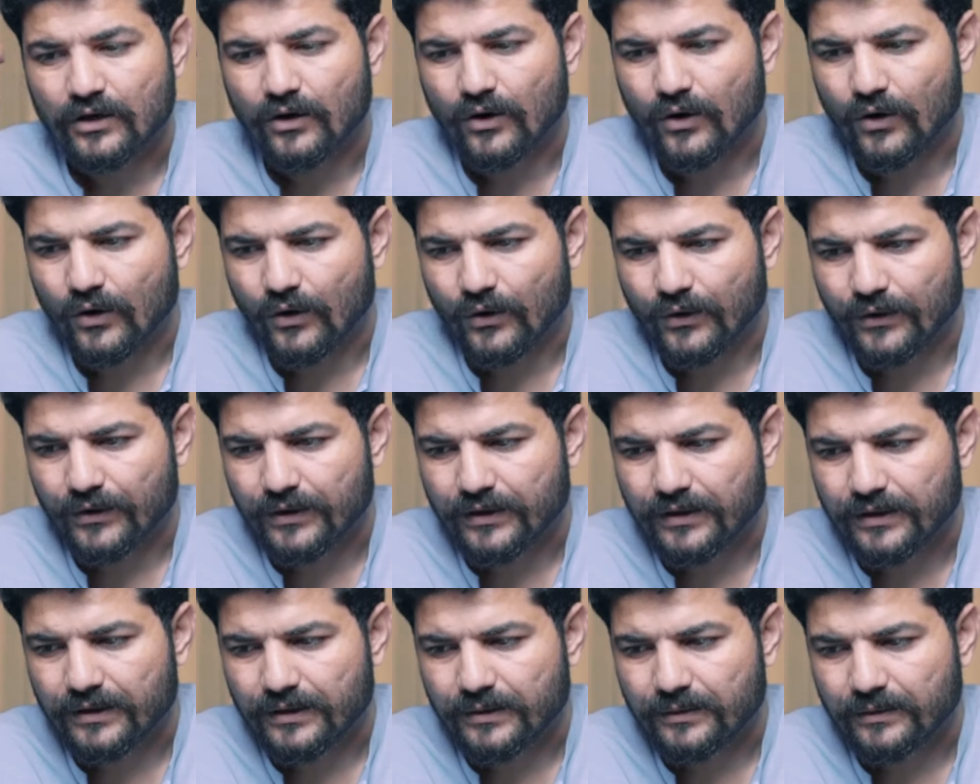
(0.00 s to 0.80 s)
और
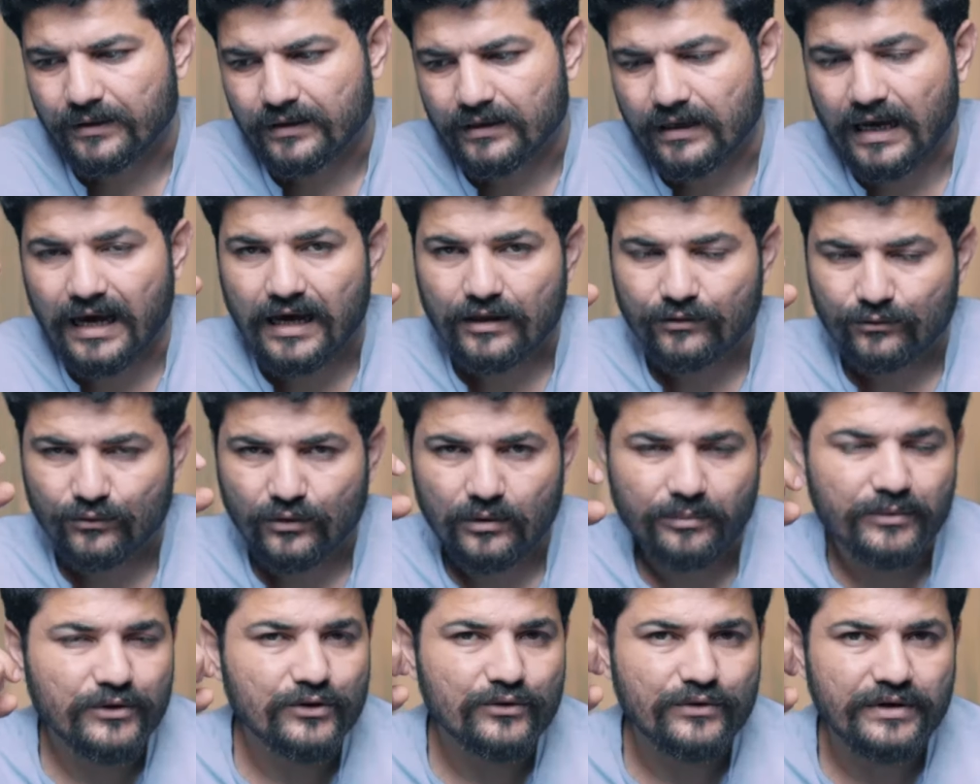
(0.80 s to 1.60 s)
uh, ख़ास
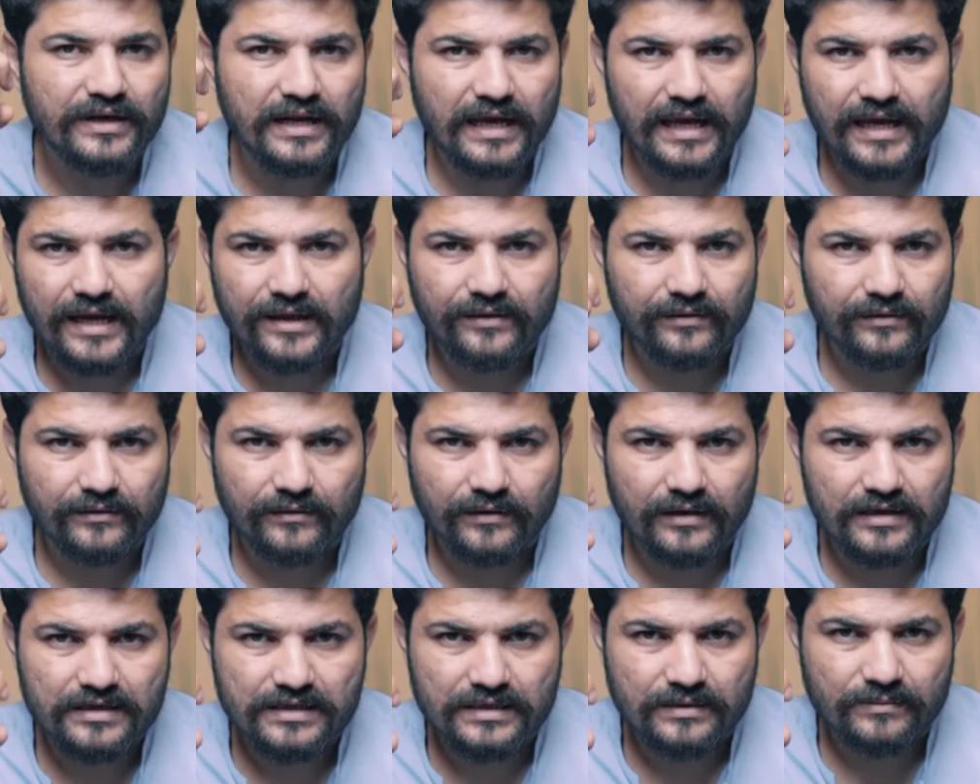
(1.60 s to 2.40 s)
तौर पे जो नया
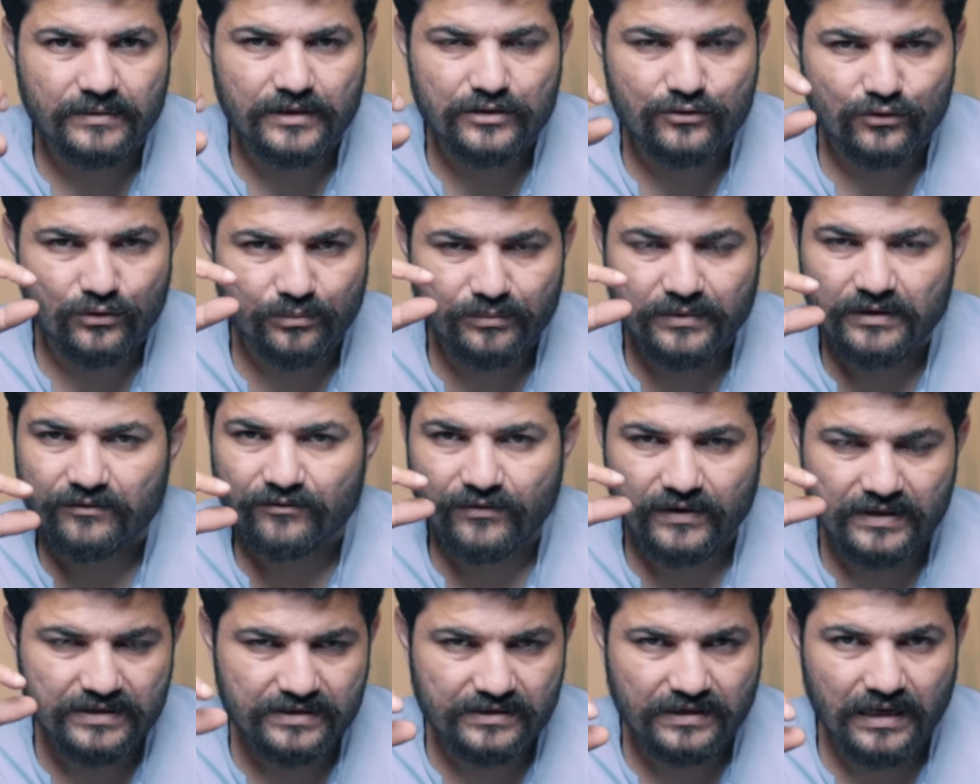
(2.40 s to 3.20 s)
कस्टमर जो भी
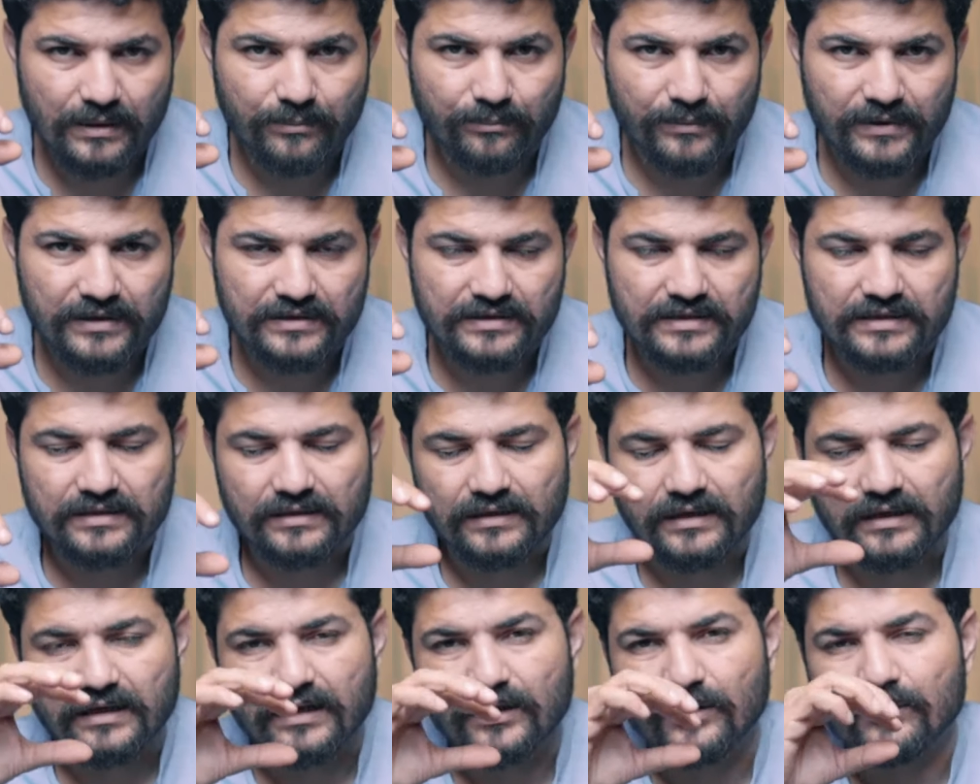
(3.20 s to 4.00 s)
फर्स्ट टाइम परचेस
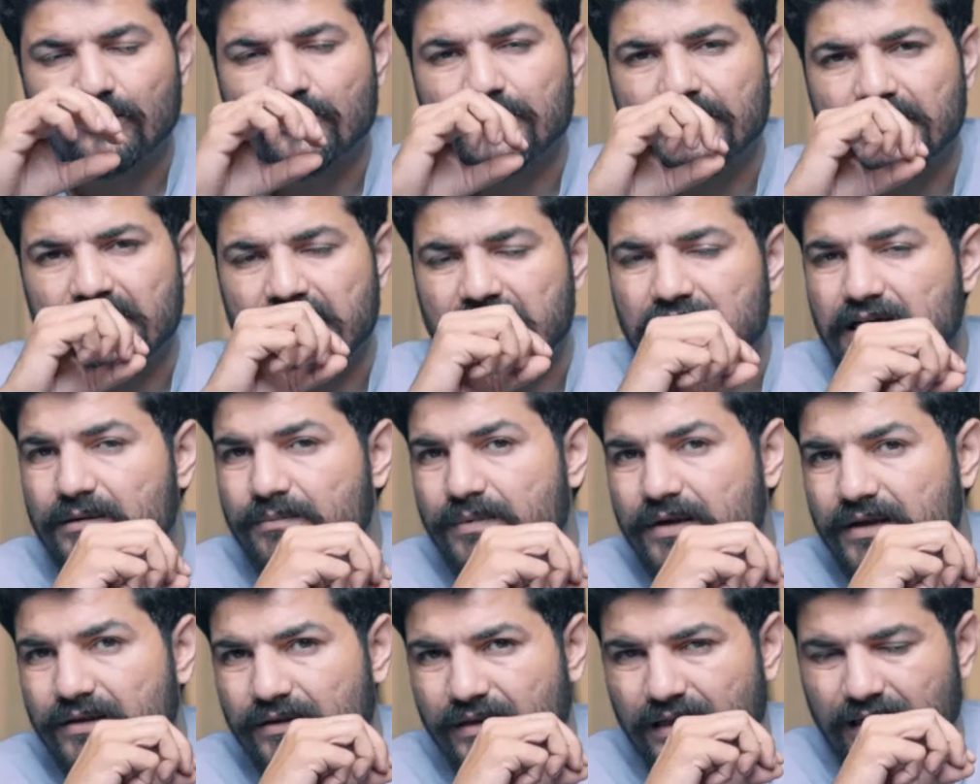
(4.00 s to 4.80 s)
कर रहा है तो वो नीड
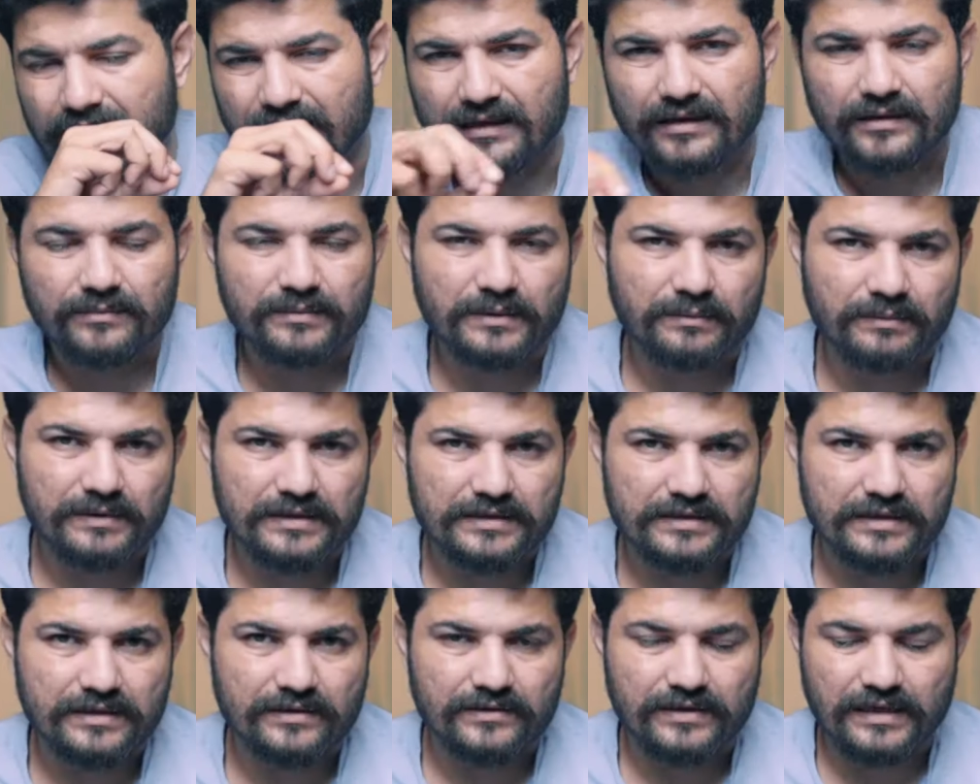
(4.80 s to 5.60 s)
बेस्ड हरगिज़ भी
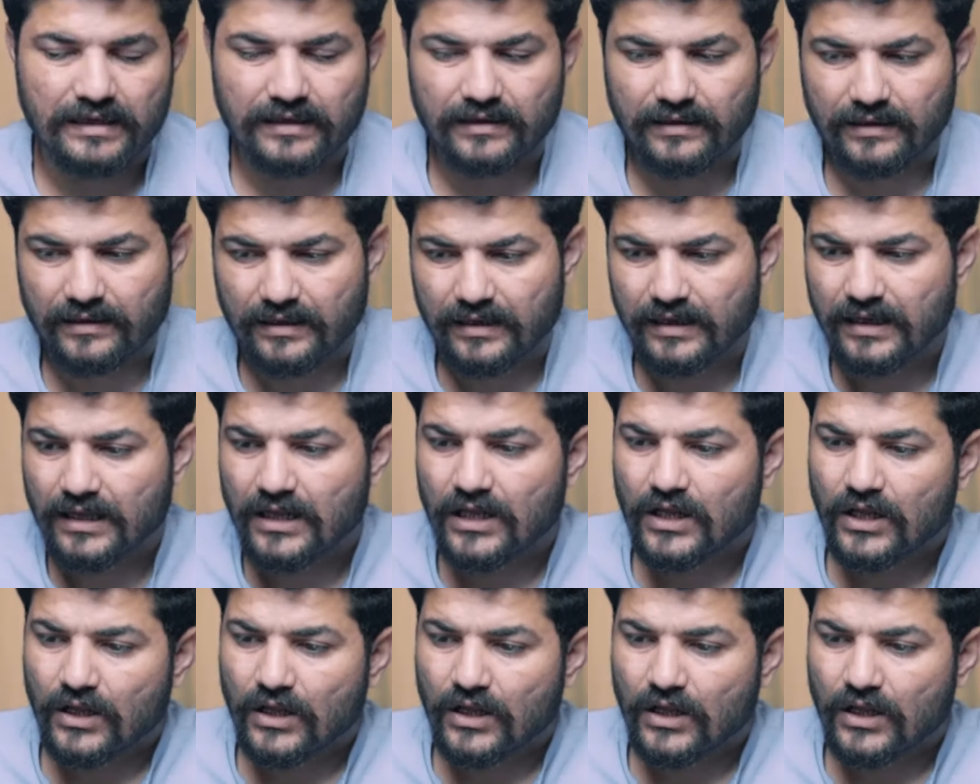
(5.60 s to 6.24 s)
परचेज़ नहीं कर रहा